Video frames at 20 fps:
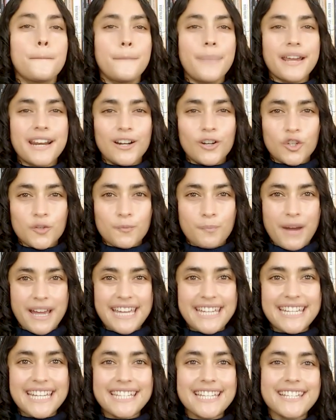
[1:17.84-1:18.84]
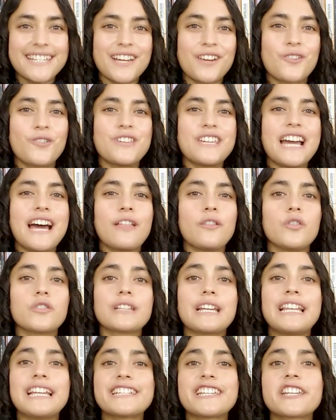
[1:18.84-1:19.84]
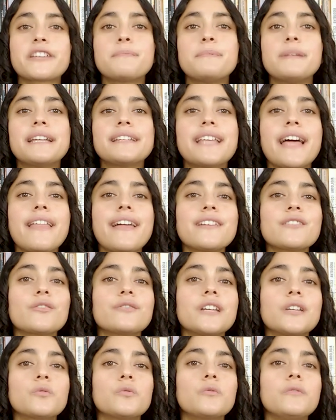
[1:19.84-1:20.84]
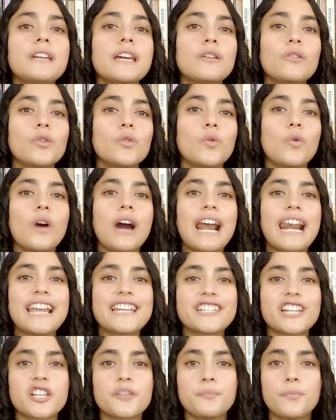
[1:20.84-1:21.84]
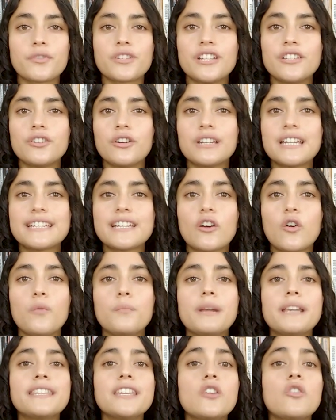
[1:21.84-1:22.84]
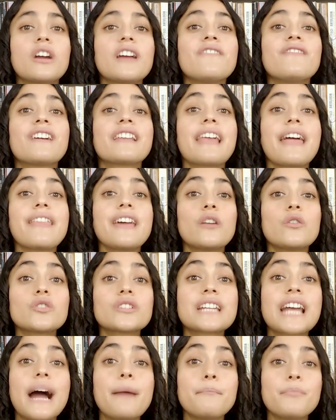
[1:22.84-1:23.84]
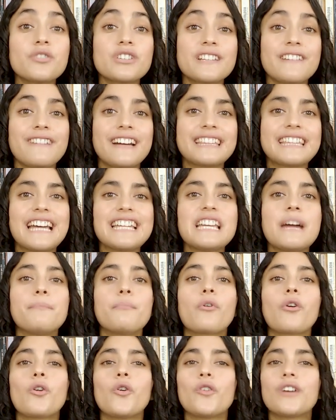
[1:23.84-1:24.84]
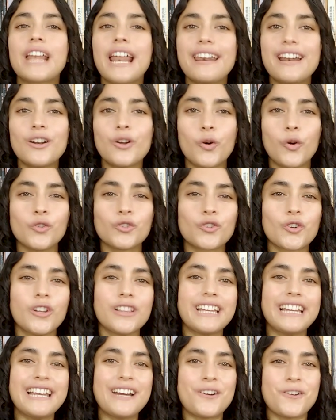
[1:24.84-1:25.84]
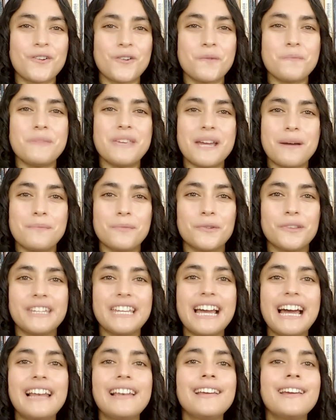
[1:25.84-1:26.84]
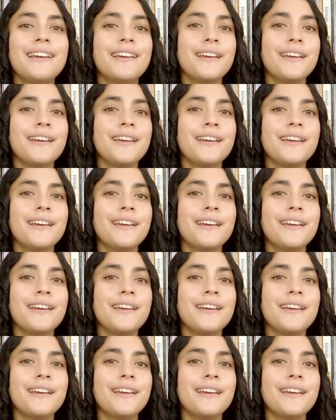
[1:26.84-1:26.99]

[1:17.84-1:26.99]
Para los países desarrollados, las explanadas donde tuvieron lugar las exposiciones se convirtieron en verdaderos campos de batalla por lograr el control de la economía mundial,